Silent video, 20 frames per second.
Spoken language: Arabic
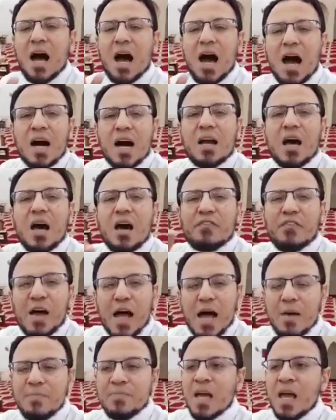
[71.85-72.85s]

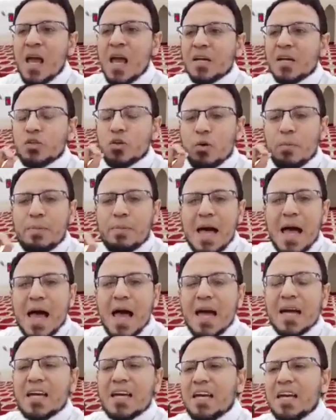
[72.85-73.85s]
عرفة
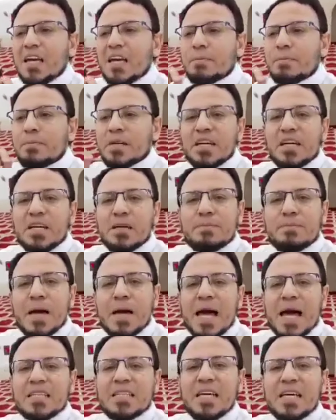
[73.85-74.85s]
يباهي
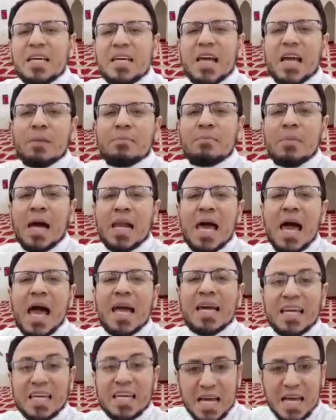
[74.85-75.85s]
بعباده
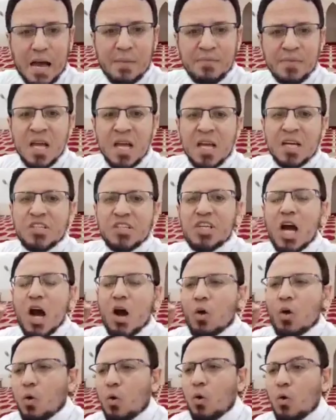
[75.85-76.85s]
الملائكة
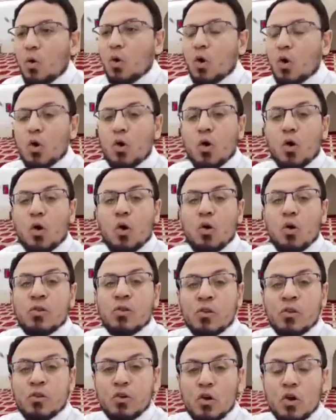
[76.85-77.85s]
يقول
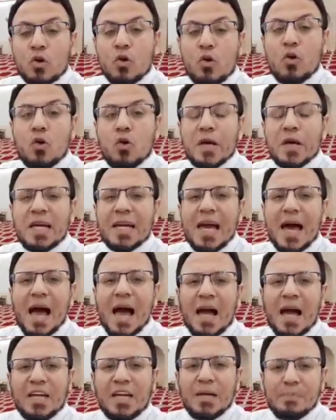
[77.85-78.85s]
انظروا الى
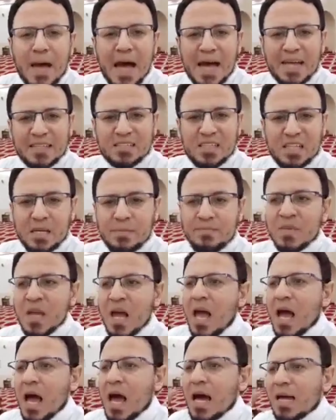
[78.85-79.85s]
عبادي
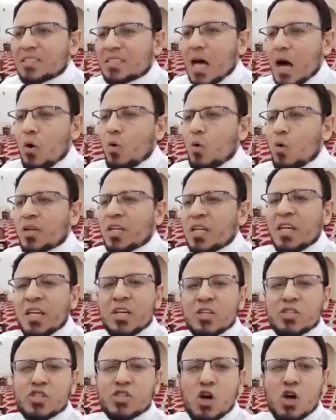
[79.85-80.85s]

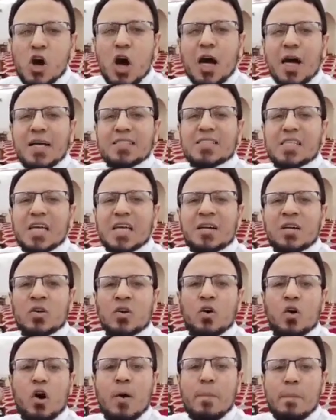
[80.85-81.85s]
اتوني شعثا
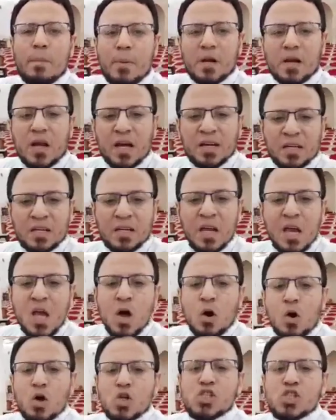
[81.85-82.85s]
غبرا
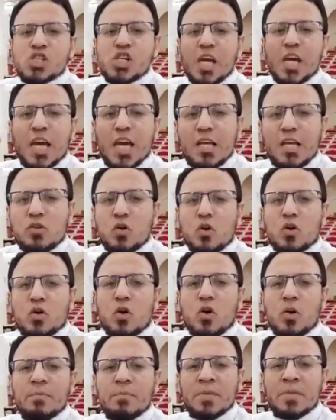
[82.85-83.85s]

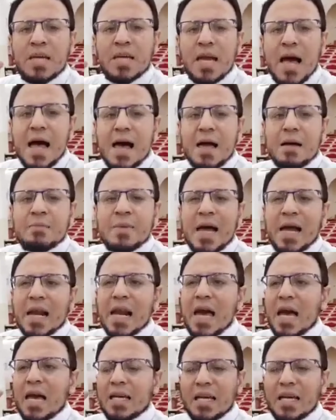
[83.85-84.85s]
اشهدكم يا
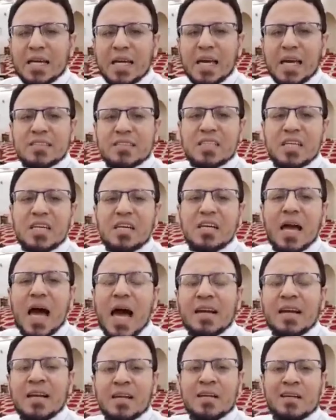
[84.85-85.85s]
ملائكتي
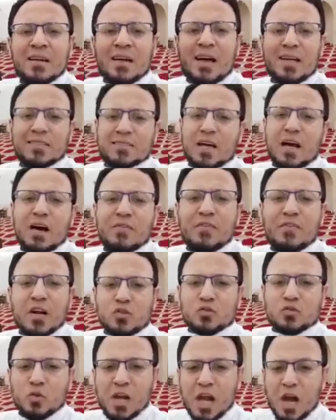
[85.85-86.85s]
اني قد
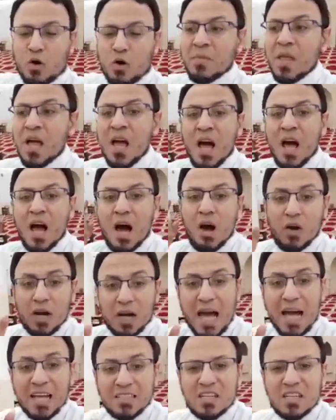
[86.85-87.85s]
غفرت لهم هقول
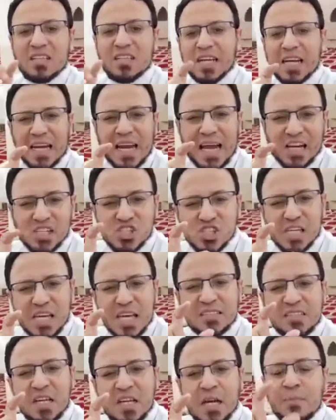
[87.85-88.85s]
لحضرتك
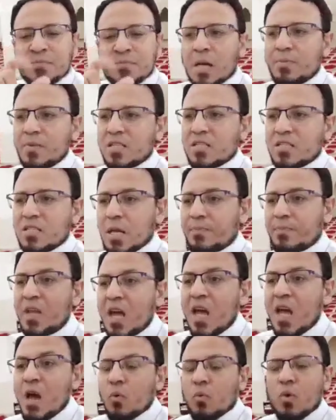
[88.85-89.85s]
العشيه دي امتى بالظبط
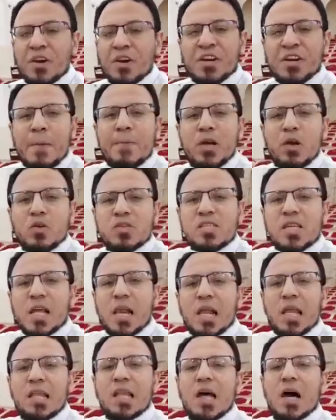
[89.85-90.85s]
والنبي
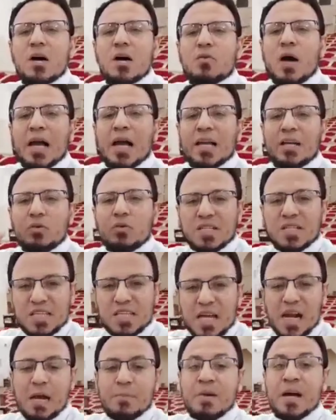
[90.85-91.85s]
صلى الله عليه
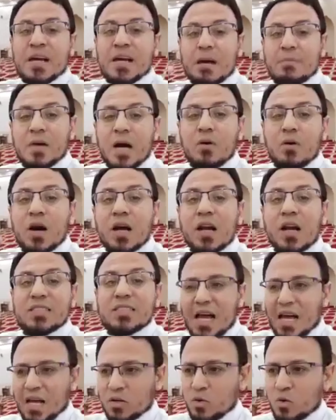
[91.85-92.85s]
وسلم كما ورد
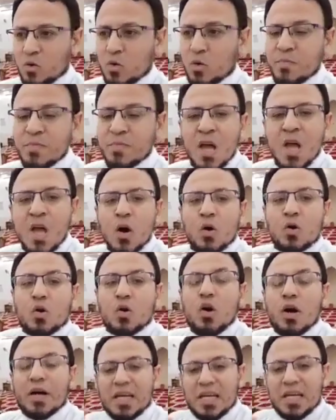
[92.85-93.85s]
عنه
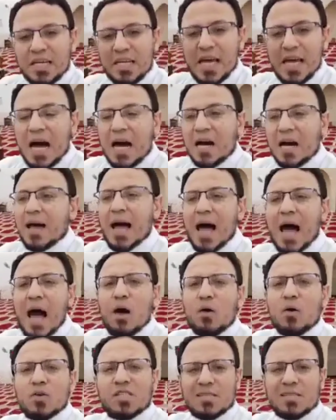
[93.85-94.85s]
رؤيا
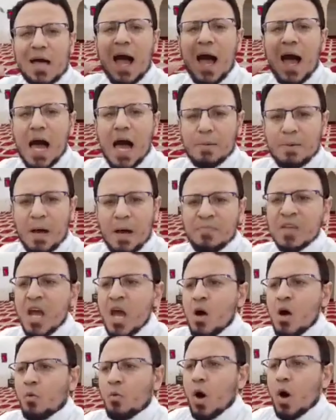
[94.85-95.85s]
راه الصحابه
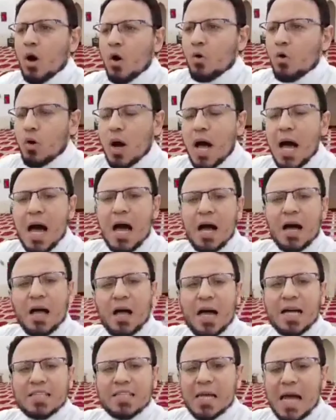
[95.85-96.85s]
وهو
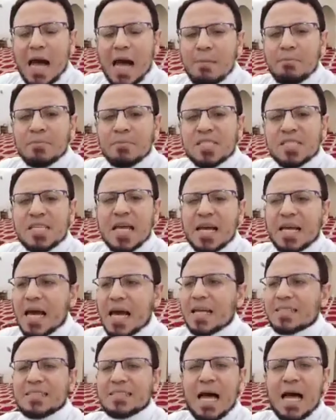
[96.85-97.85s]
قد امسك
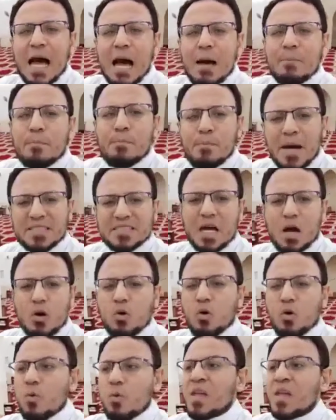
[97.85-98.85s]

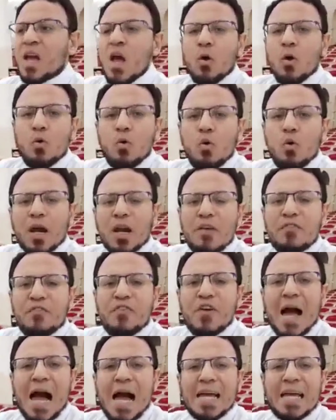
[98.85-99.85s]
دابته
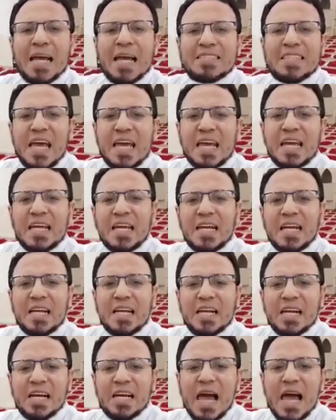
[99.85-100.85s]
ورفع يديه
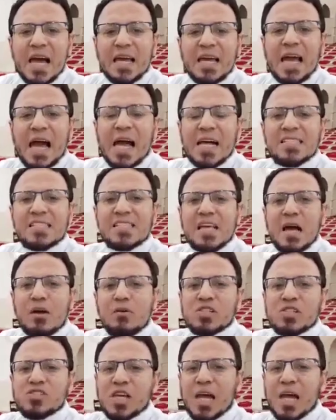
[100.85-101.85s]
لله عز
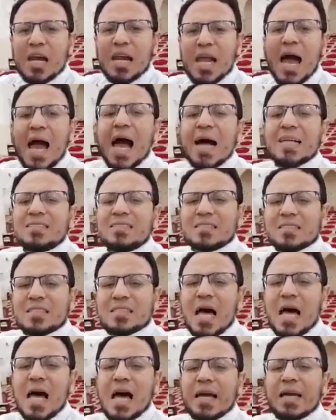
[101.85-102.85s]
وجل
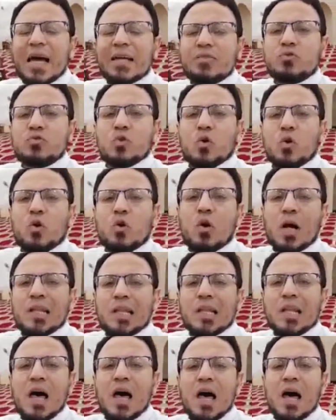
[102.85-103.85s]
حتى يدعو
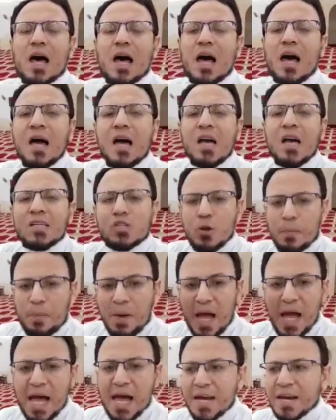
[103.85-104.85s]
الله
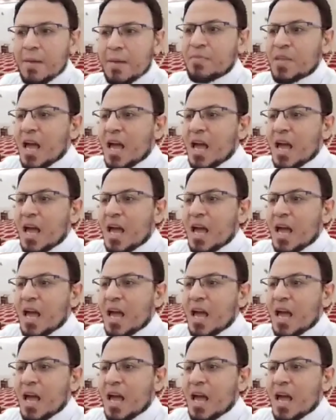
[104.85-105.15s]
سبحانه